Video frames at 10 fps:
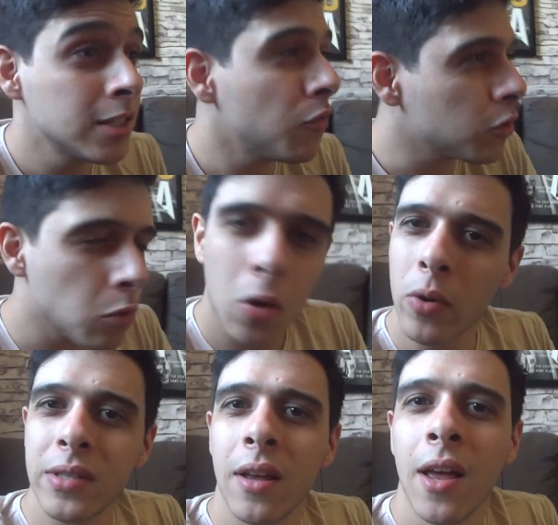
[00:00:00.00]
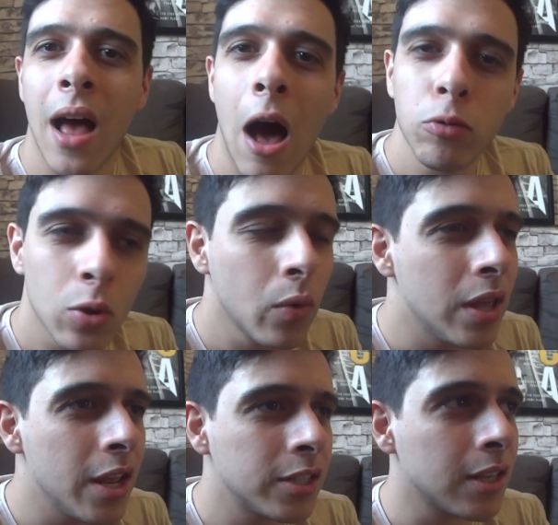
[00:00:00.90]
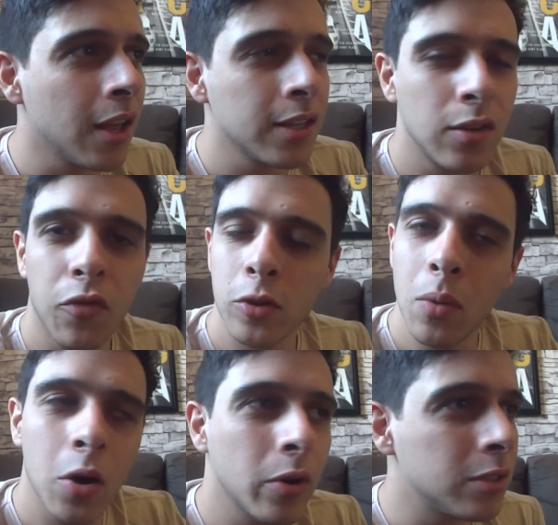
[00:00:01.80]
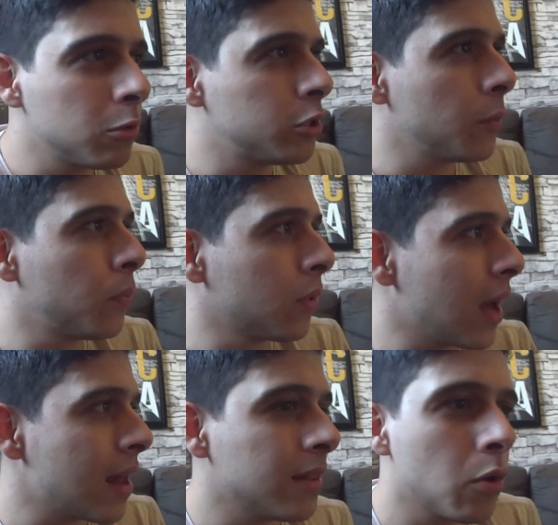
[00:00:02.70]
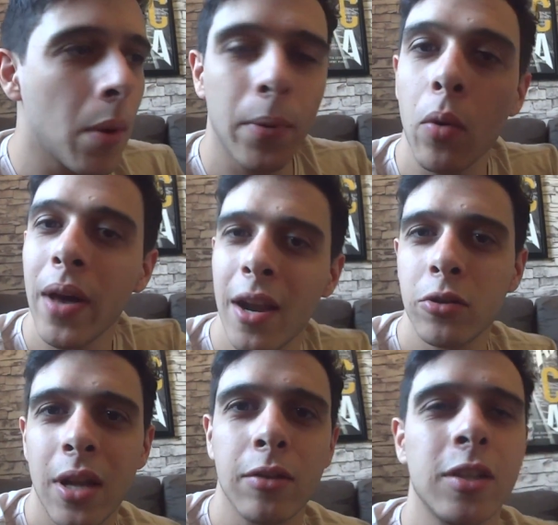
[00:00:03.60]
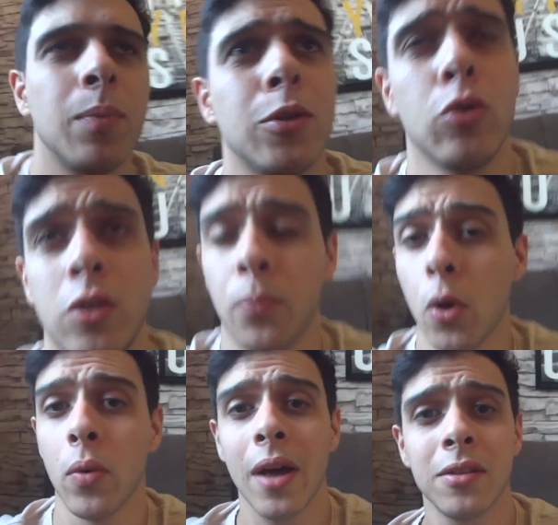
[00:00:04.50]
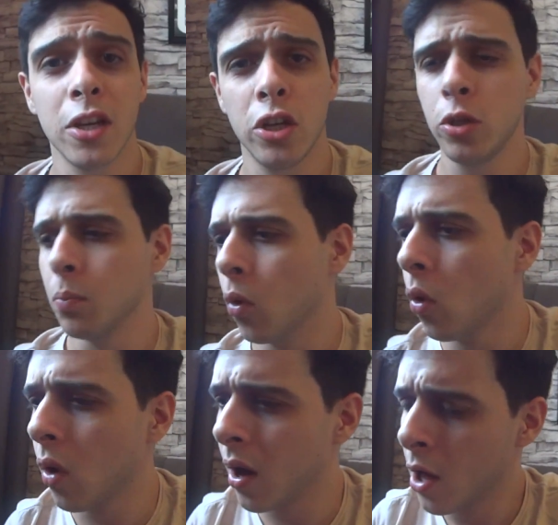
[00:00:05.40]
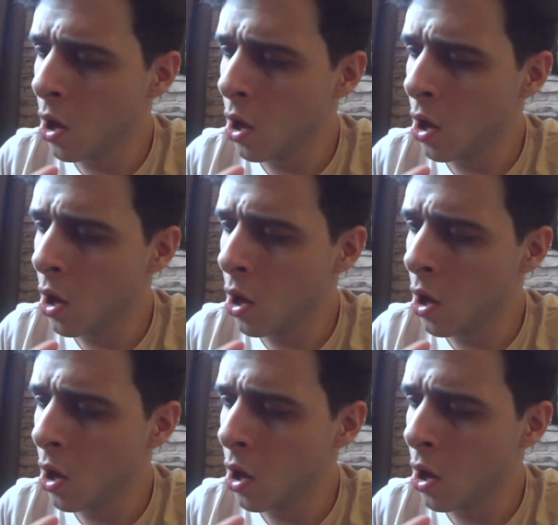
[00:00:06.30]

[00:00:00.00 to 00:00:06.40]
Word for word: Se fosse uma coisa altruísta, se fosse uma coisa do tipo, cara, não, é porque eu quero ajudar outras pessoas, é porque eu quero ser gente boa